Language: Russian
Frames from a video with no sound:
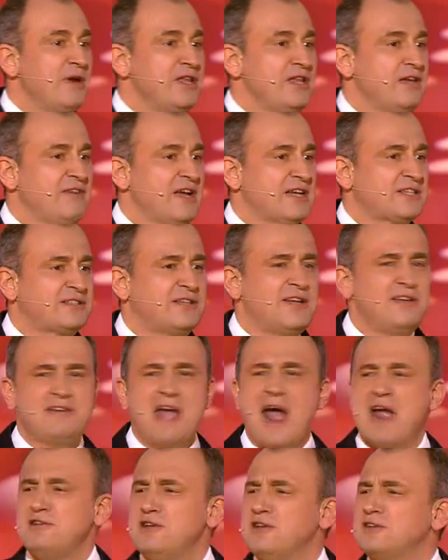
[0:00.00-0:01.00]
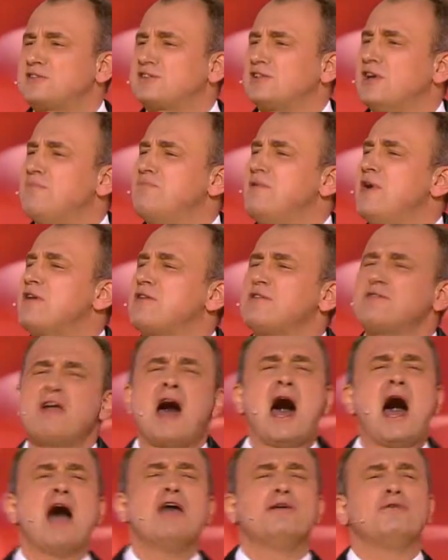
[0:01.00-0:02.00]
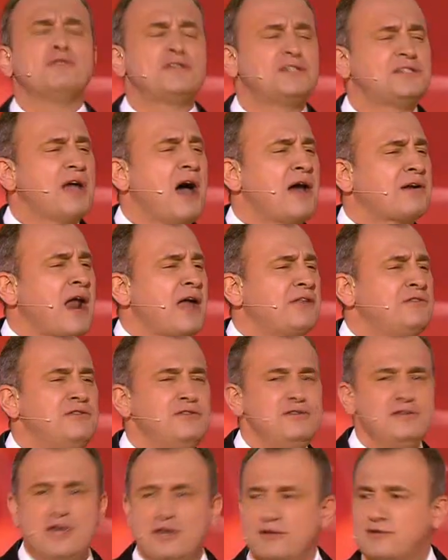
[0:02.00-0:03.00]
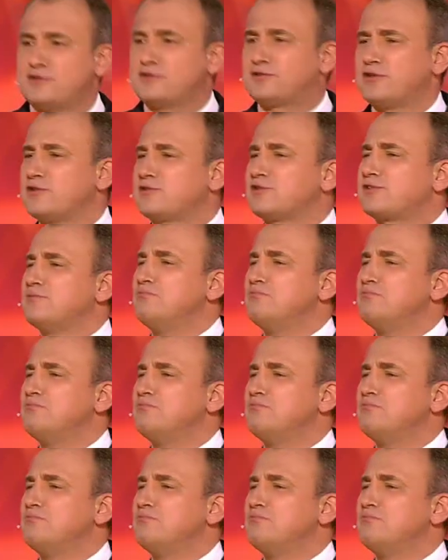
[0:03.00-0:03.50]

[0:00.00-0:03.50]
невесты, я не собираюсь родниться с